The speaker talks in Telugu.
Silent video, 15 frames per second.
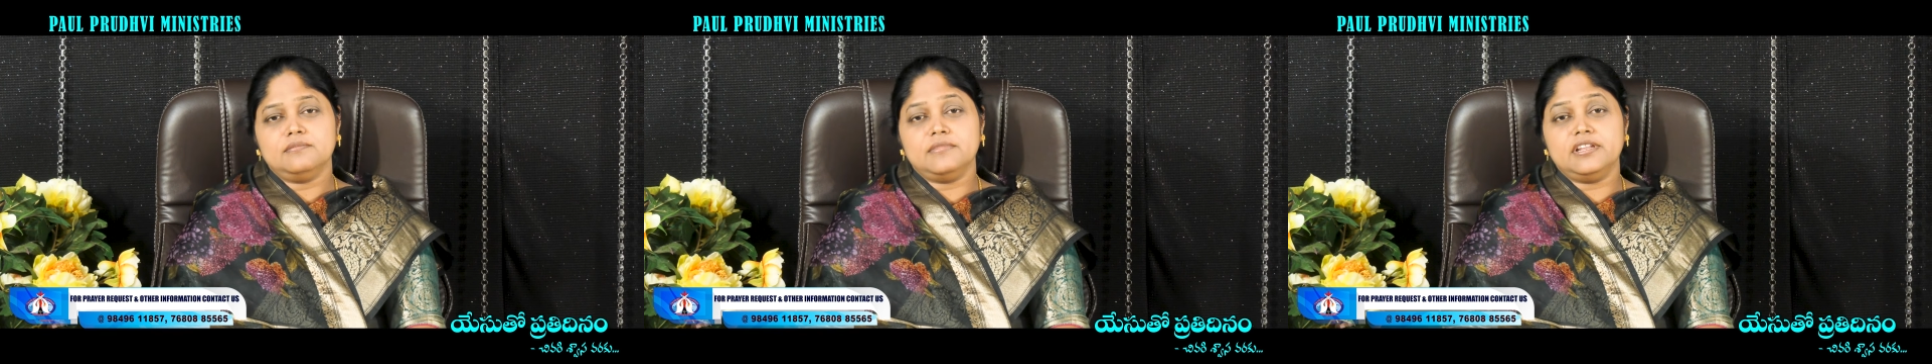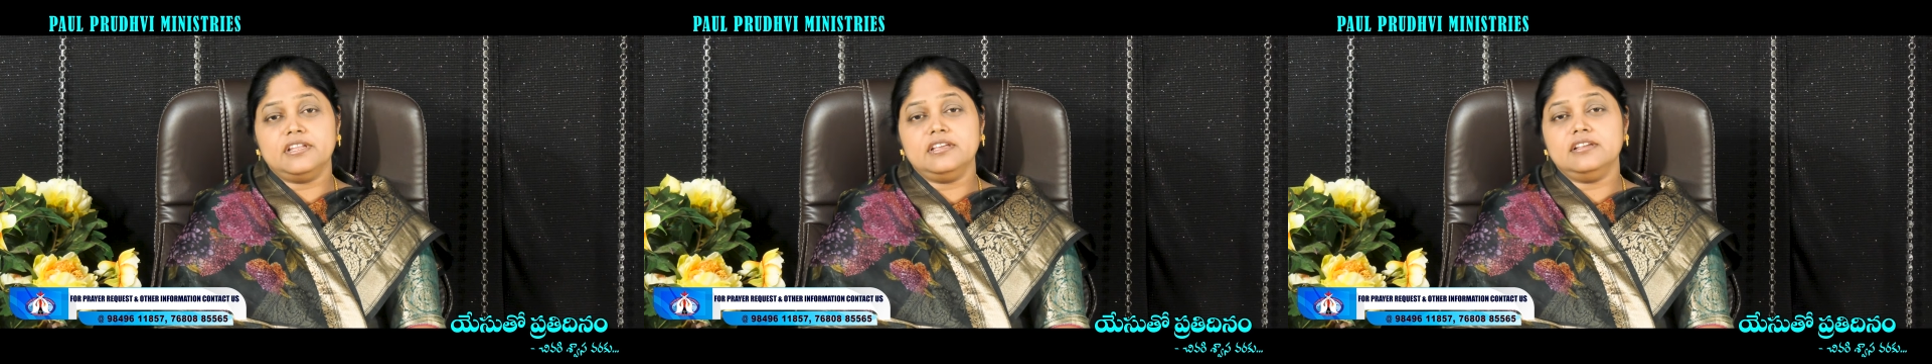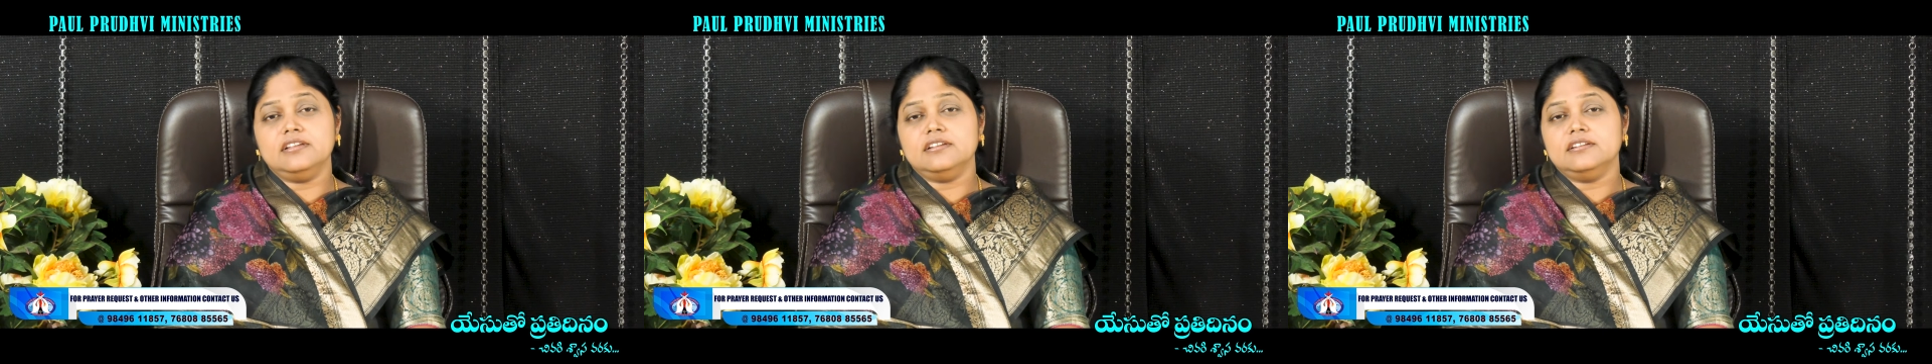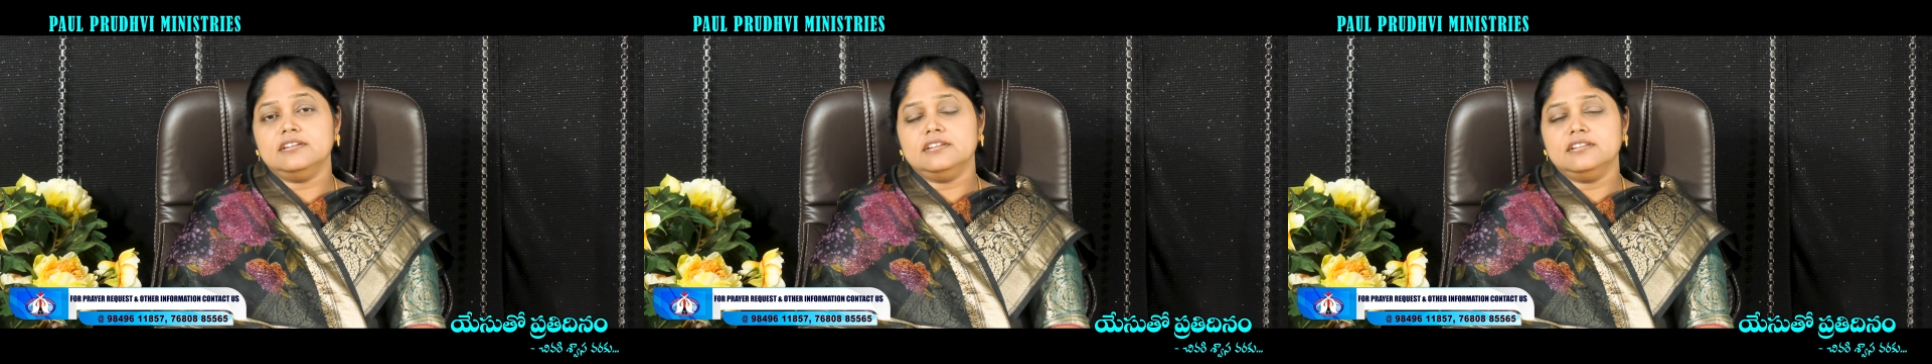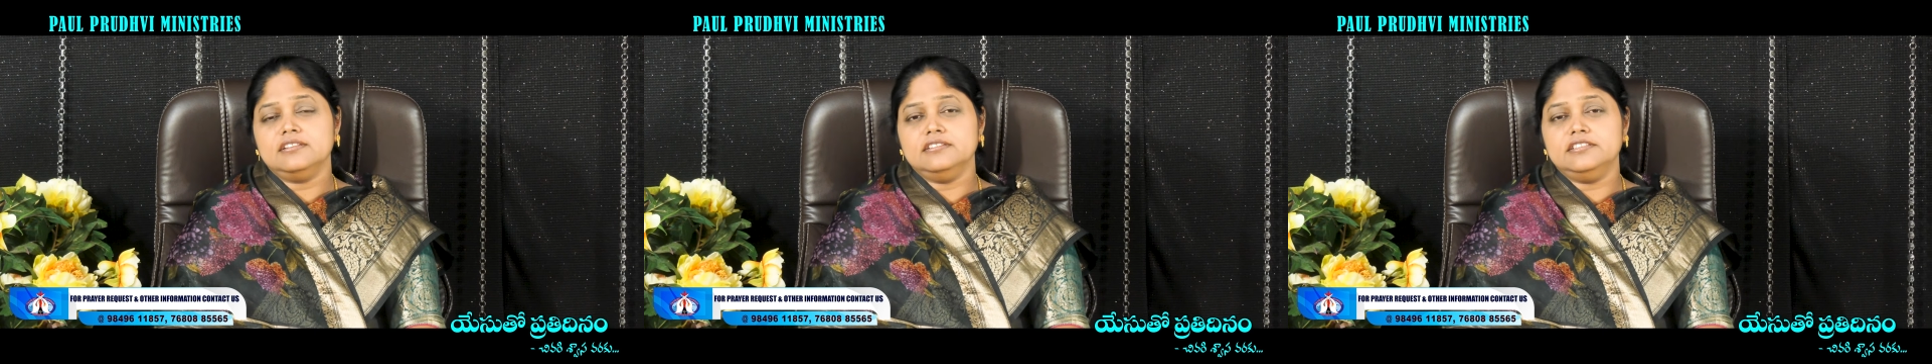మరి
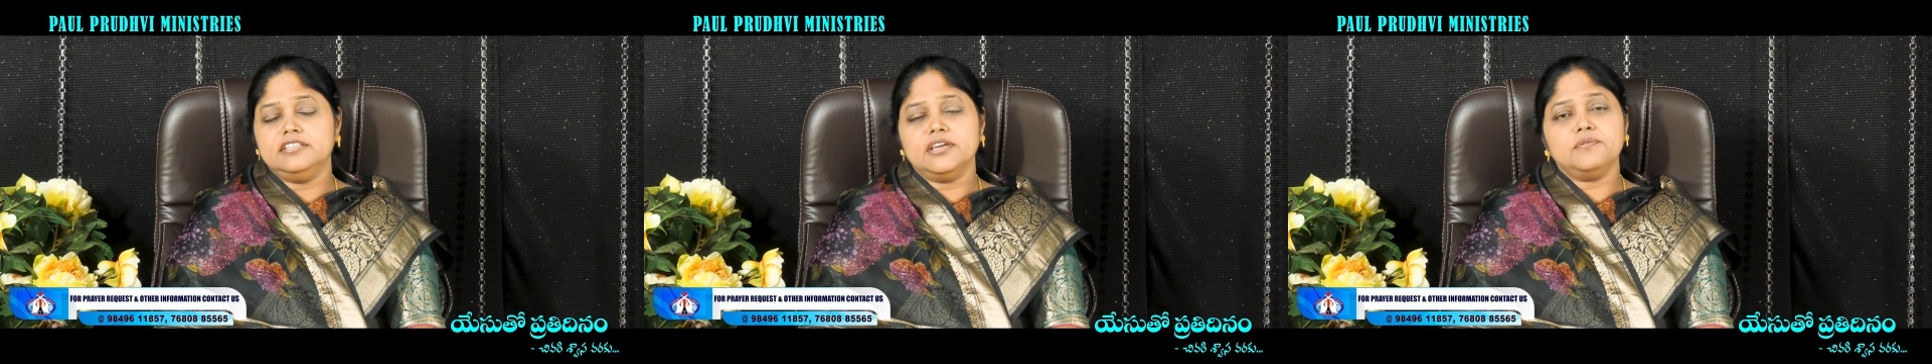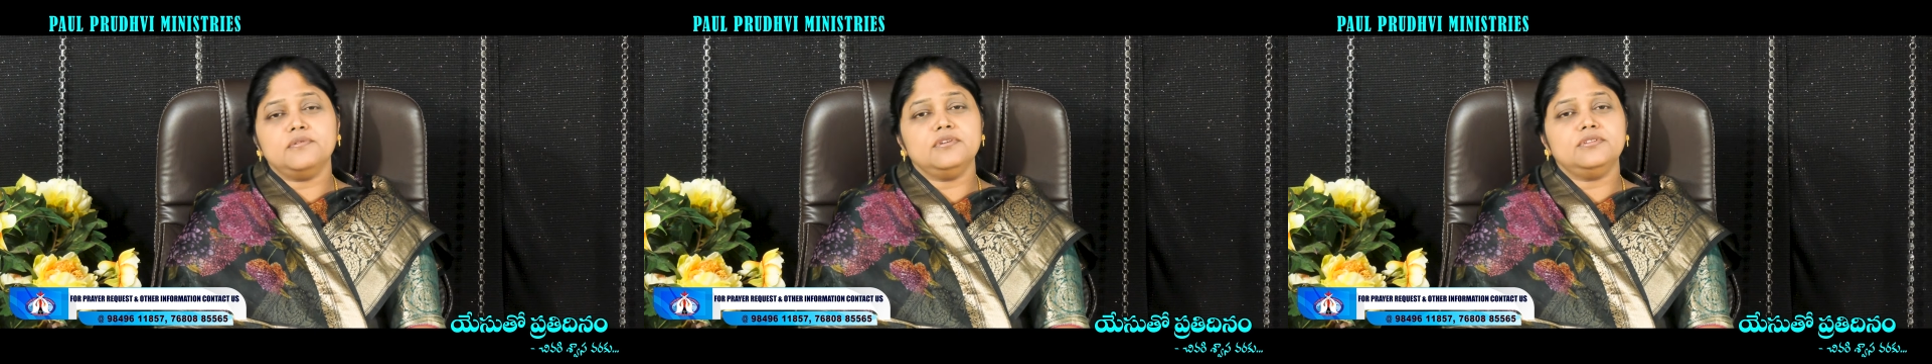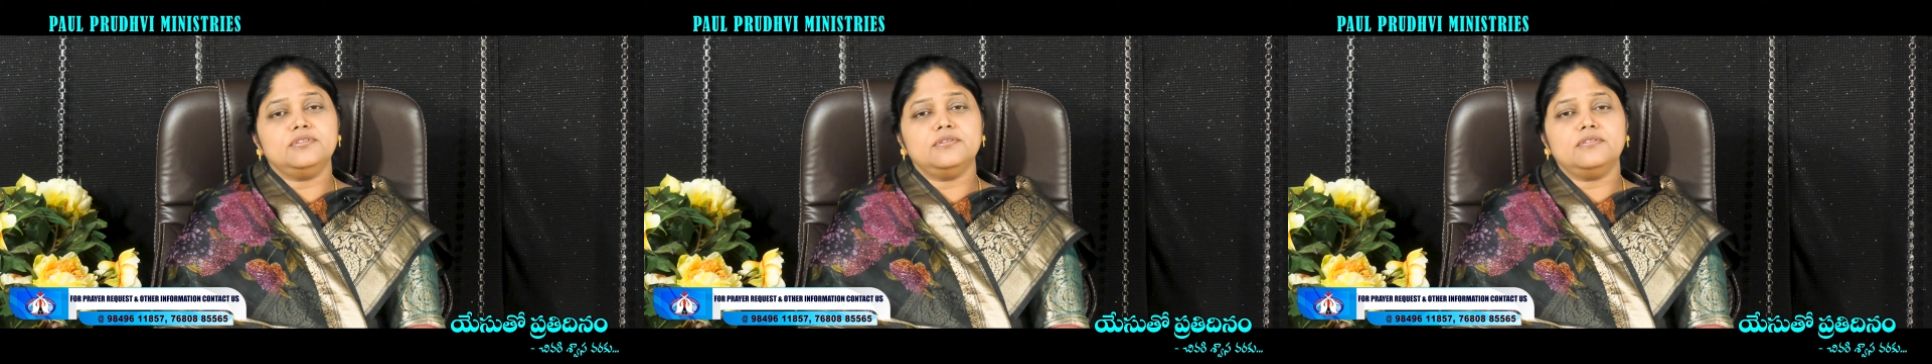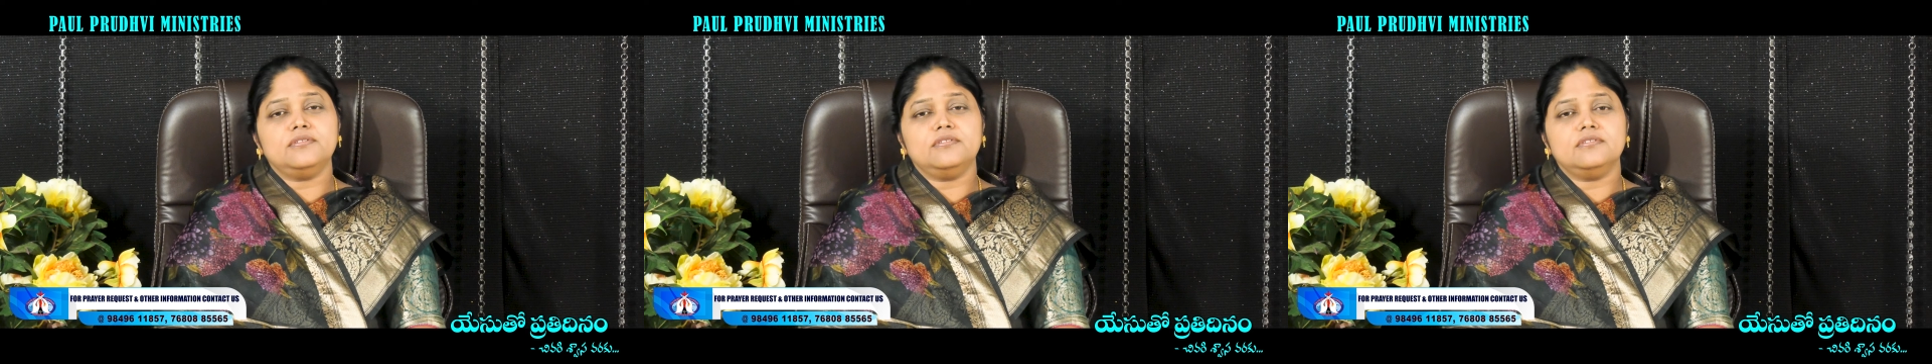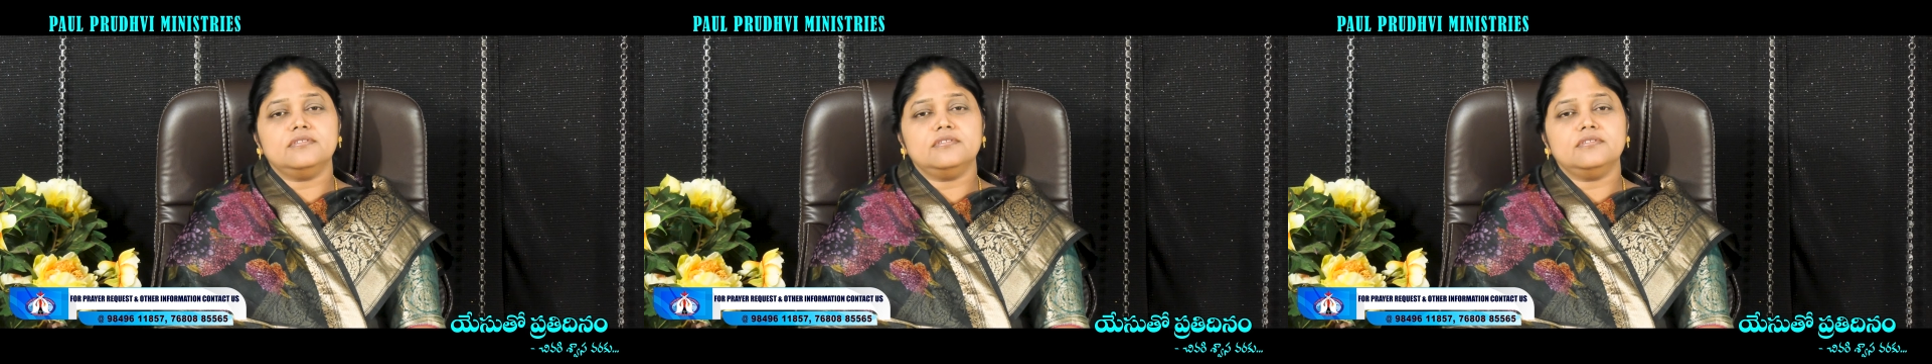దేవునితో